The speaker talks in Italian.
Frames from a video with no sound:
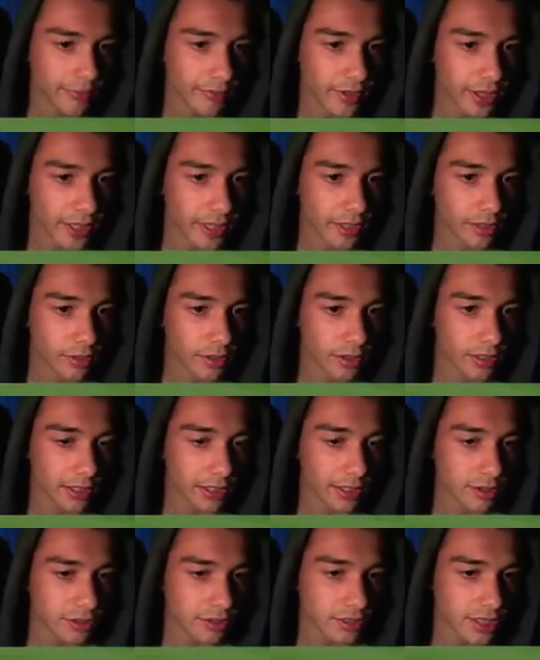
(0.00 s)
Dobbiamo
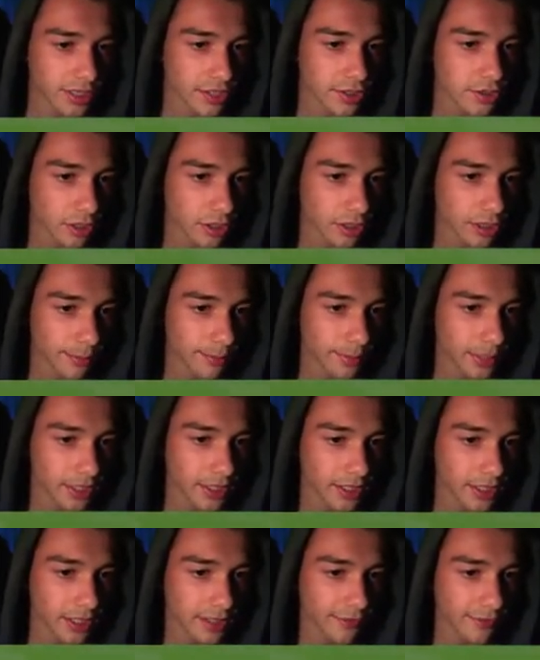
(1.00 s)
fare le nostre
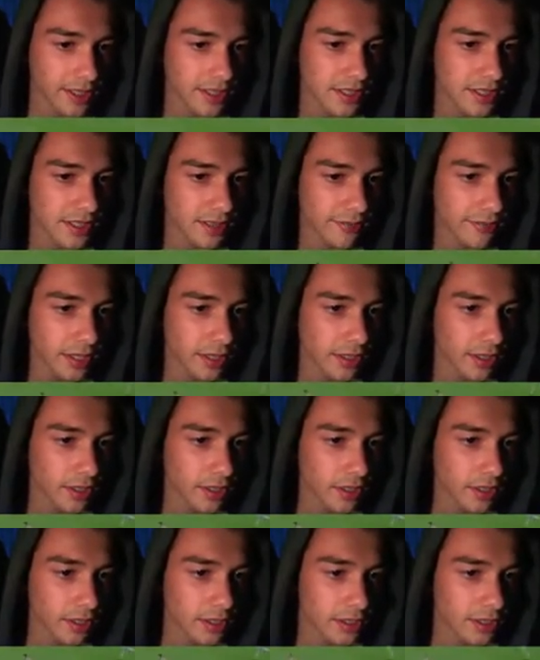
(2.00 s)
solite partite
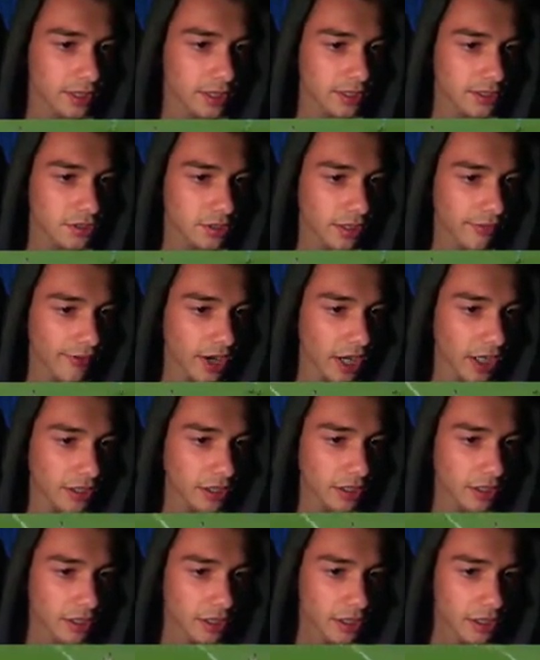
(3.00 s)
difensive. Attenzione
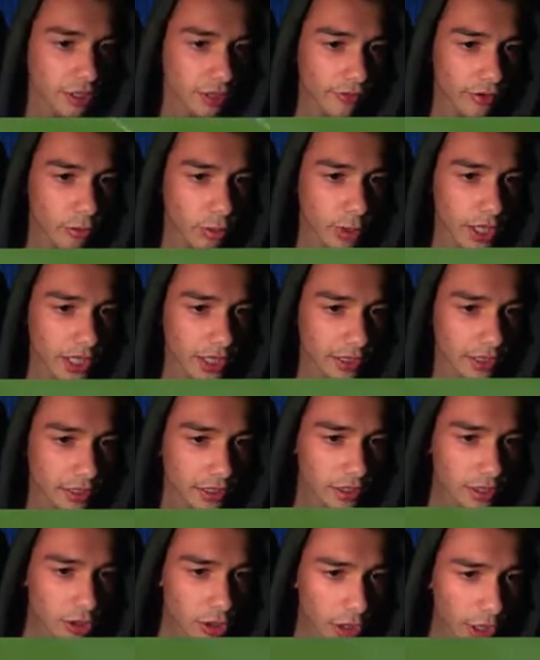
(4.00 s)
a Vardi, trova
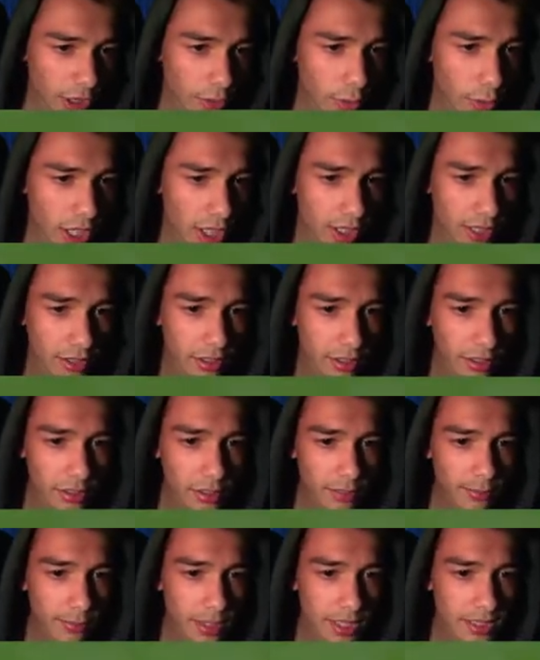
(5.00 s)
William, corri
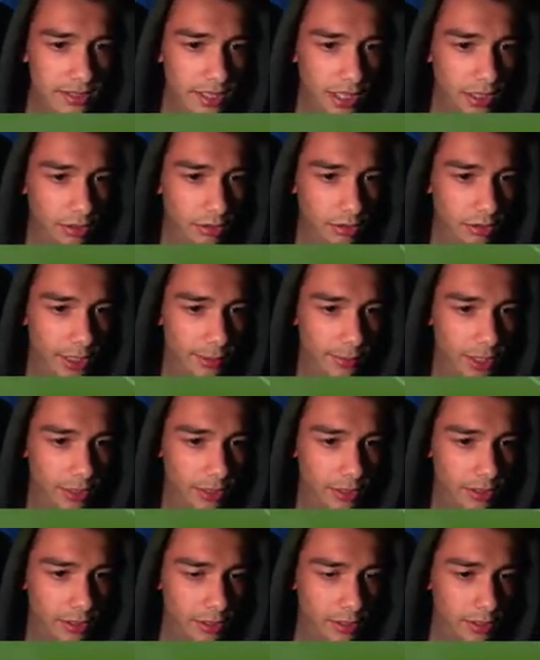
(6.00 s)
William, bastardo
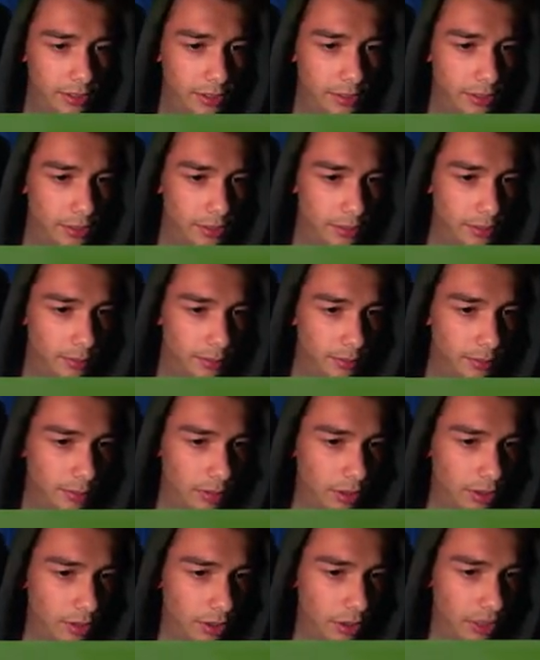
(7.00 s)
Neymar.
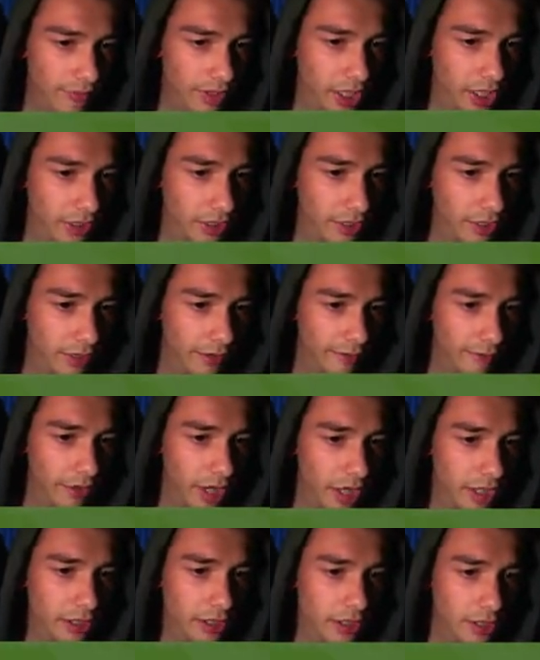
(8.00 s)
Poi ancora
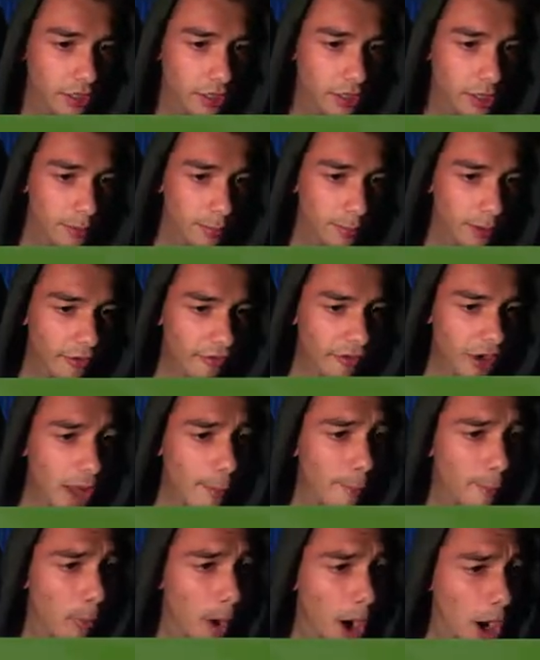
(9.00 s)
Vardi, Vardi,
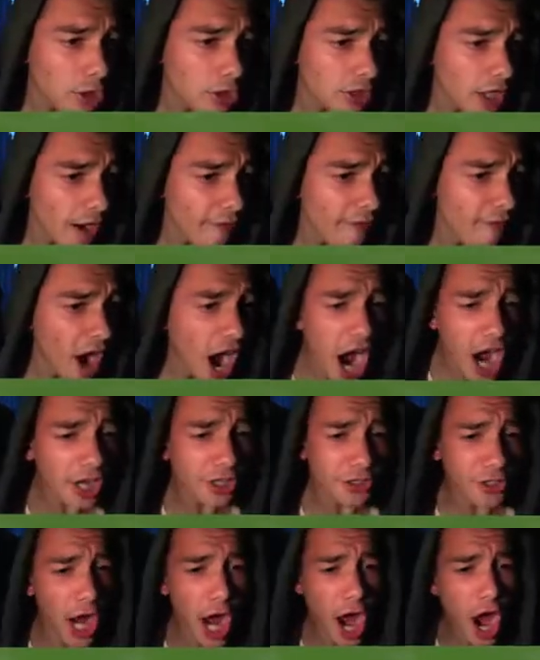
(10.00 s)
trova la botta
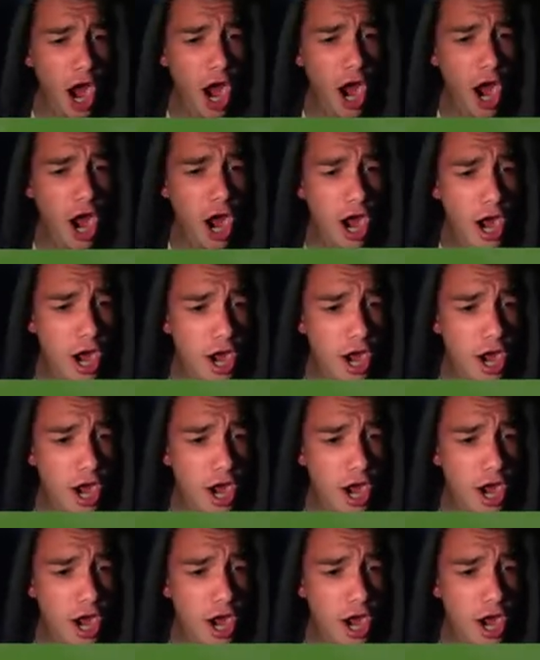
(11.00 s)
Vardi!